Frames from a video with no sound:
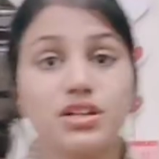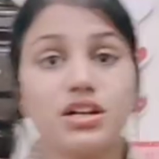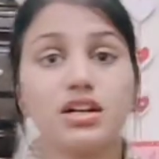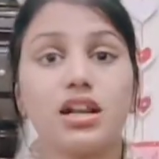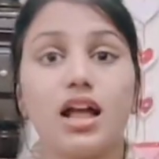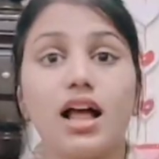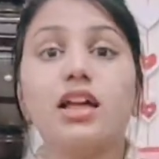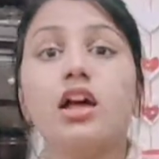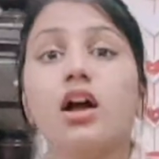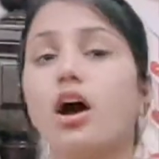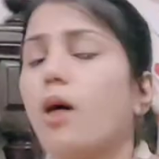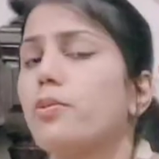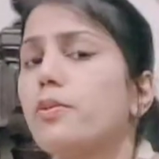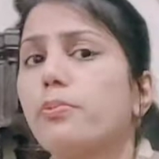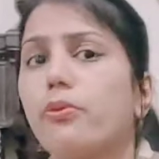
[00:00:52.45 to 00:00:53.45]
करना है
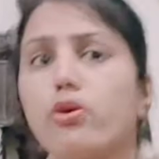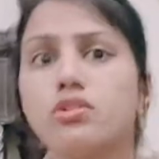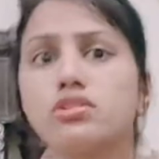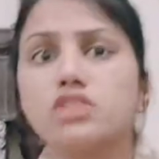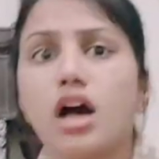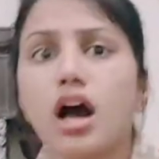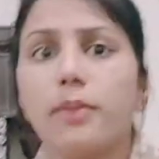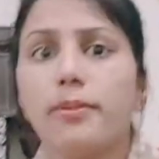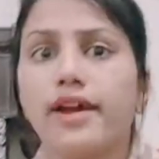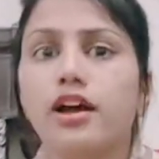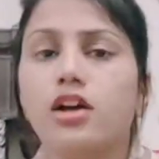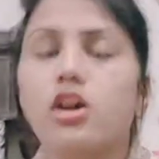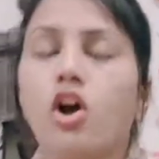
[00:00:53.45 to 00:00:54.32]
अभी बहुत काम है